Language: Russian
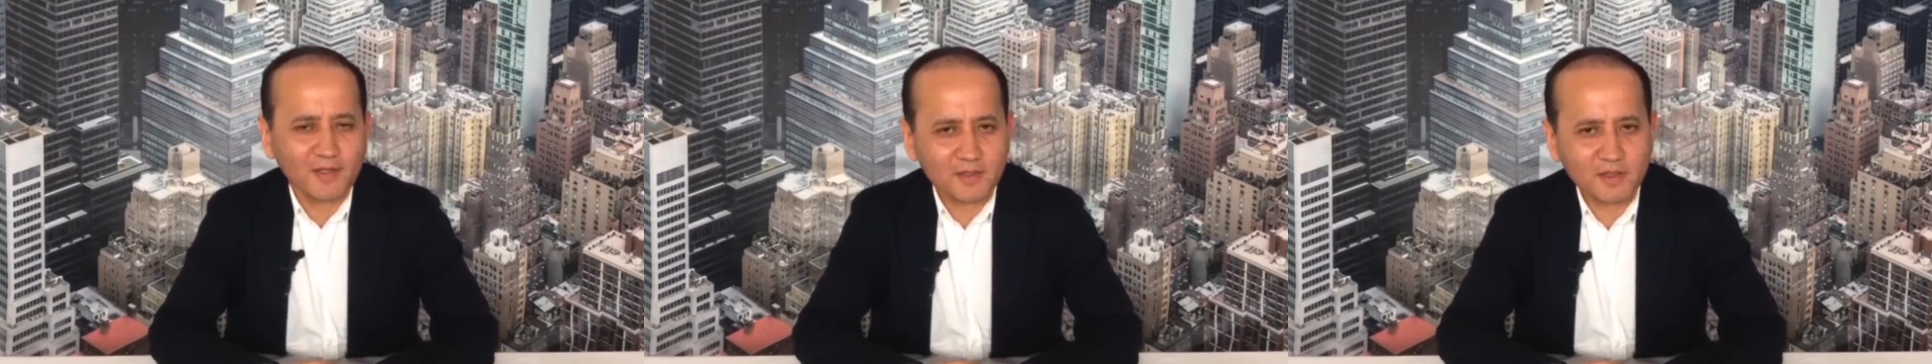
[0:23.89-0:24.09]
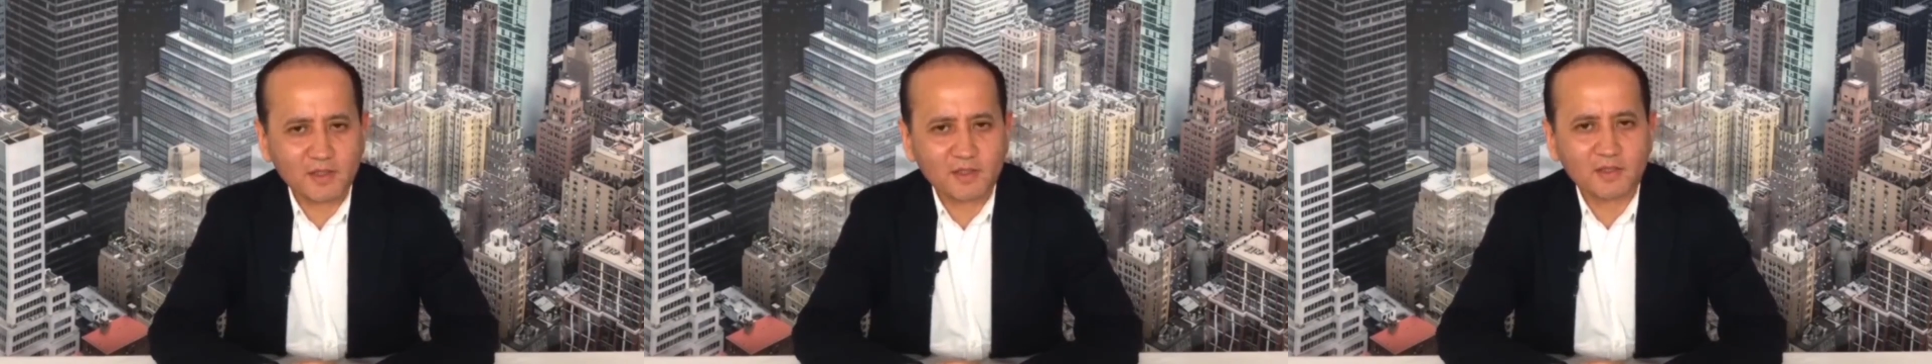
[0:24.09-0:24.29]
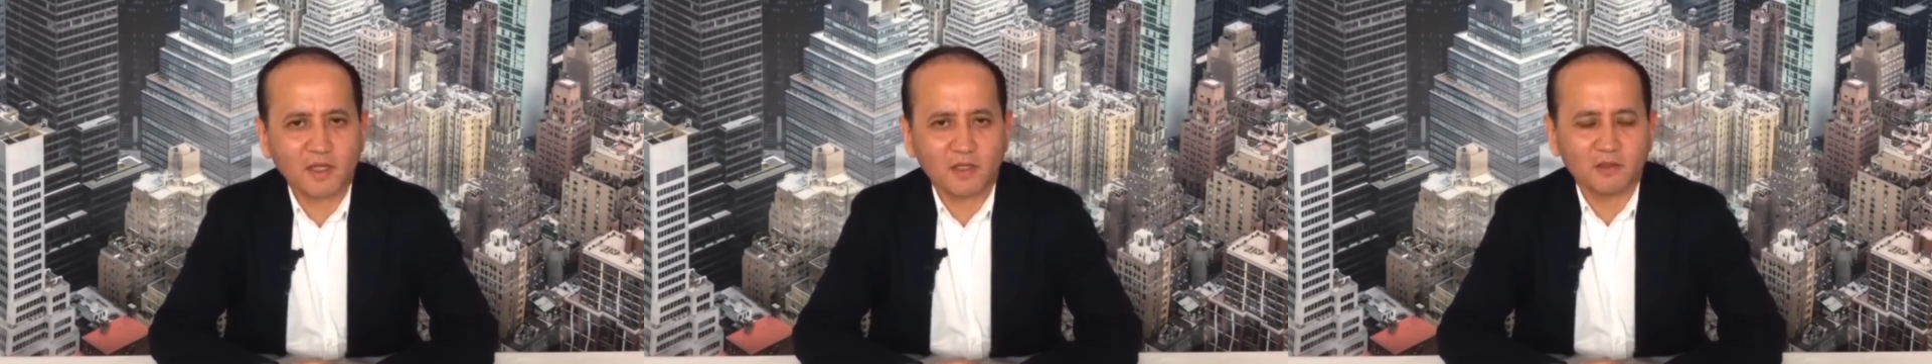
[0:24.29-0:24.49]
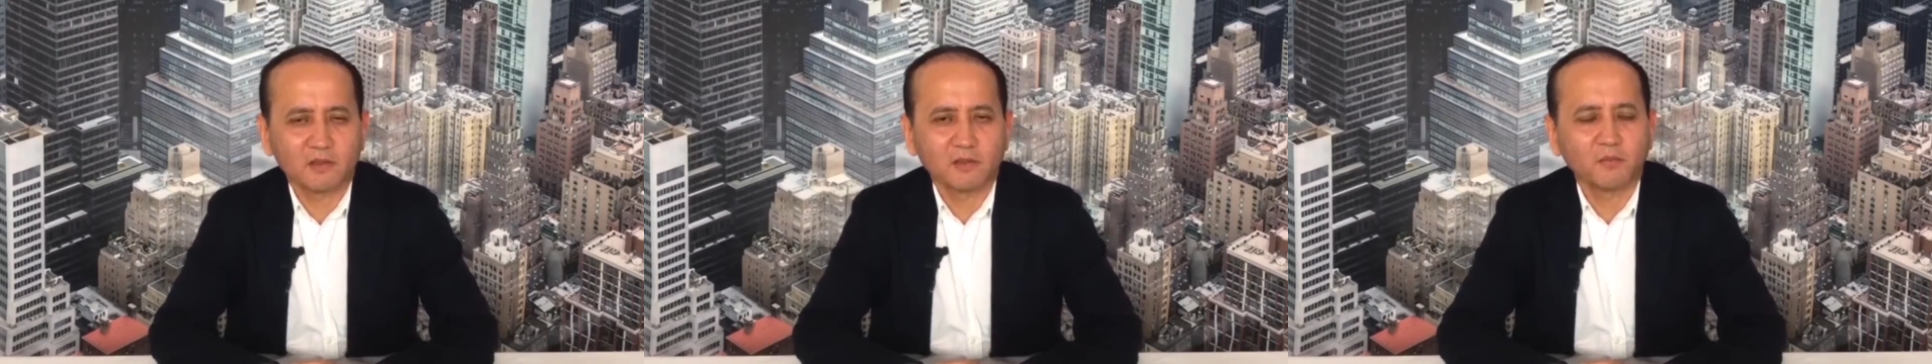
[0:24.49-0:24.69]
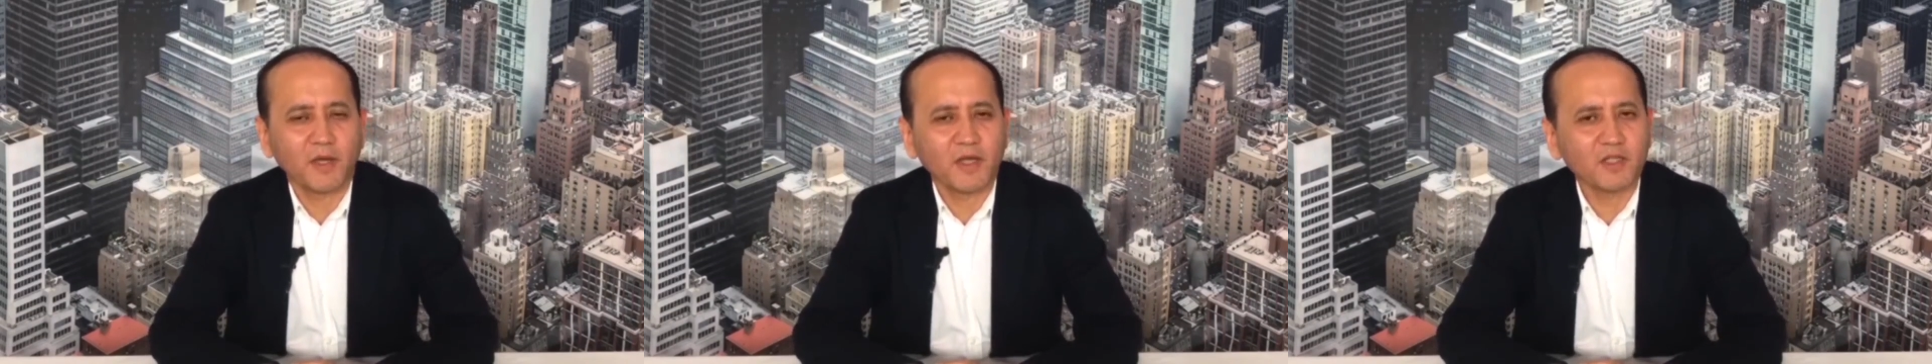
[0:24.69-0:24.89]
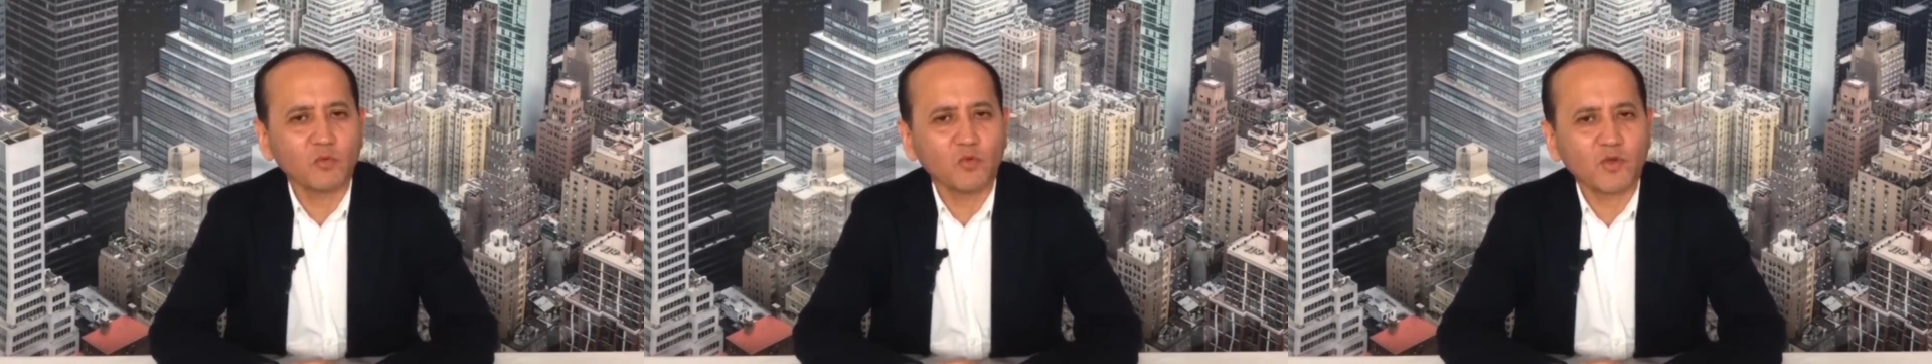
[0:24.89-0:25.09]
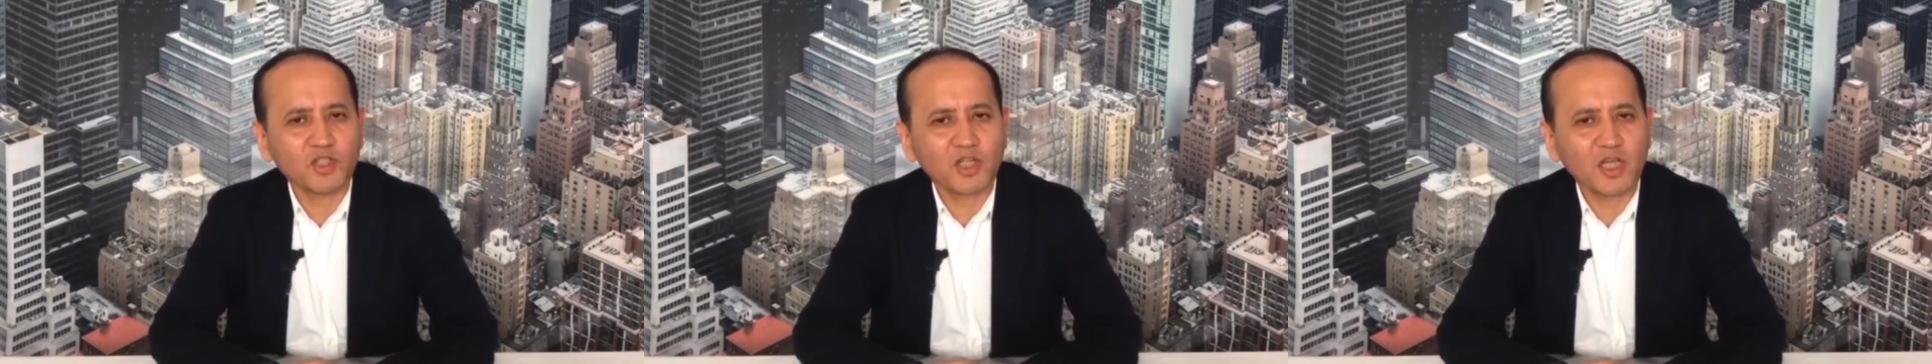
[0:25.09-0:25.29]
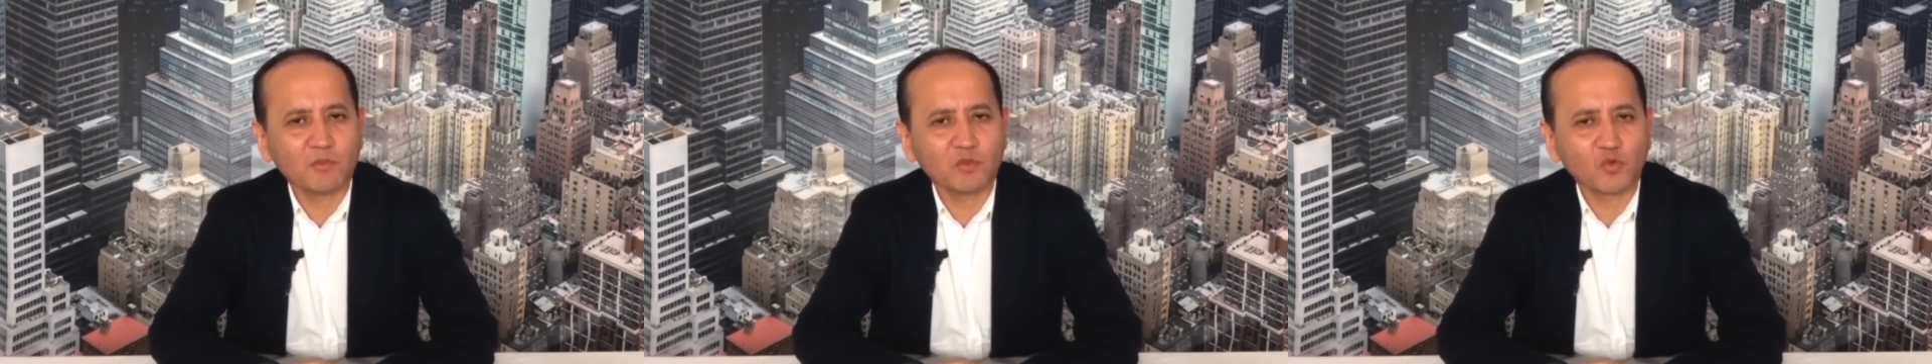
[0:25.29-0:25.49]
Казахстан. Поэтому,
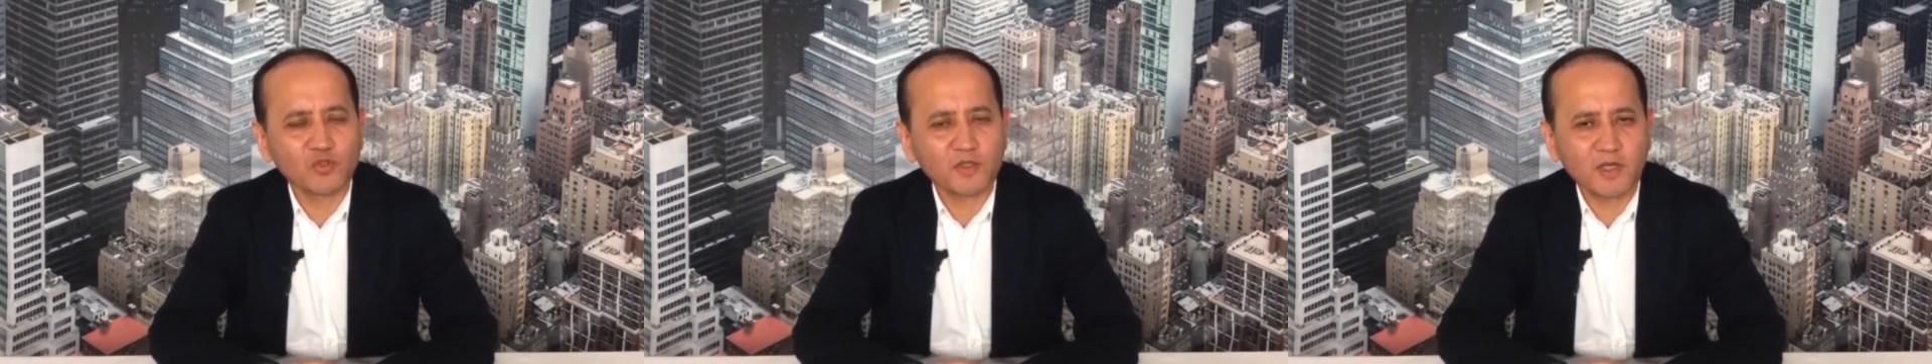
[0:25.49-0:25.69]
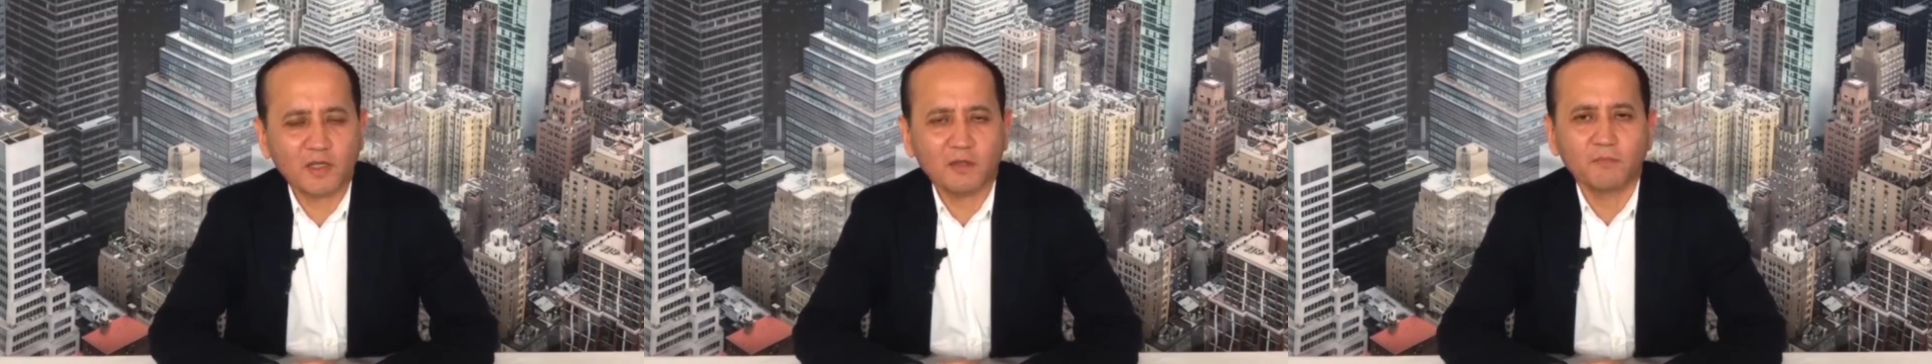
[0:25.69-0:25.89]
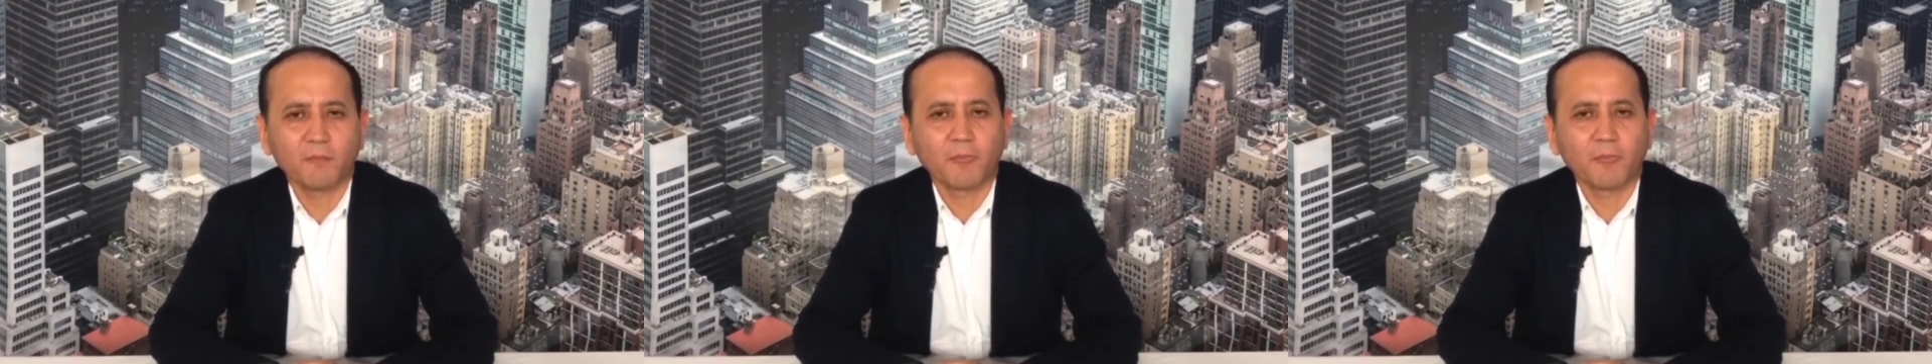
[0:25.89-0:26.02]
уважаемые друзья,